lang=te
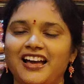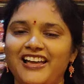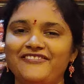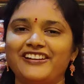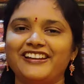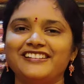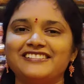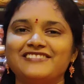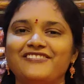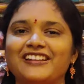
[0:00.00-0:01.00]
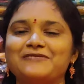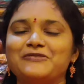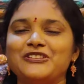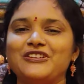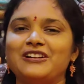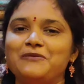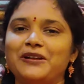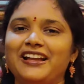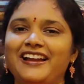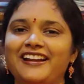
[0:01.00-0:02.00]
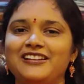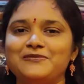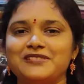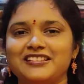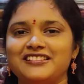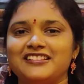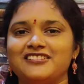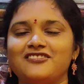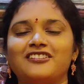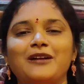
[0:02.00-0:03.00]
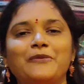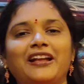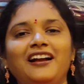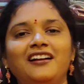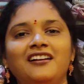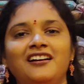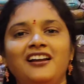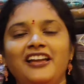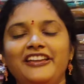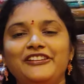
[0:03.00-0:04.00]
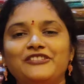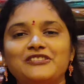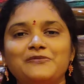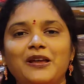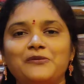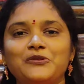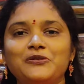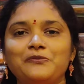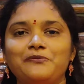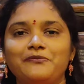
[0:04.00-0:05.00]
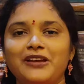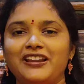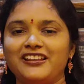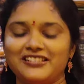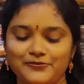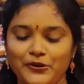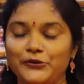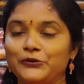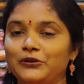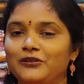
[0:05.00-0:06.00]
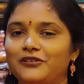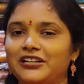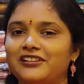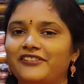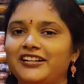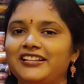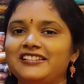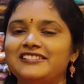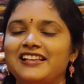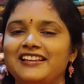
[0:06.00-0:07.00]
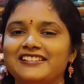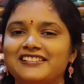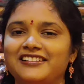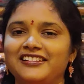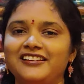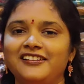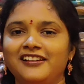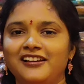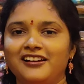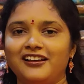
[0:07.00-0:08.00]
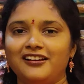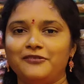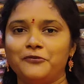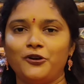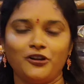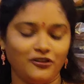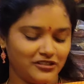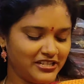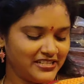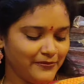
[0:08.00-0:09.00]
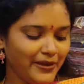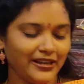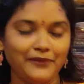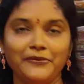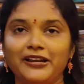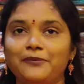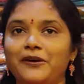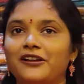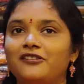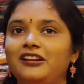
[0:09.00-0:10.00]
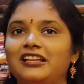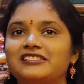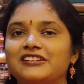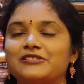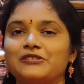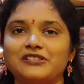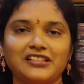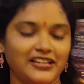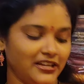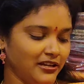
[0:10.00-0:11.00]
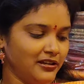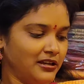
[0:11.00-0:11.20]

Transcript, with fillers: హాయ్ ఫ్రెండ్స్ వెల్కమ్ టు యోగాంబిక హ్యాండ్లూమ్స్ దిస్ ఈజ్ యోగాంబిక ఈరోజు మనము బెనారస్ పట్టులో ఉన్నటువంటి శారీస్ అండి మోడల్ వచ్చేసి మనకి మిడిల్ పార్ట్లో ఇలా చెక్స్ వస్తాయి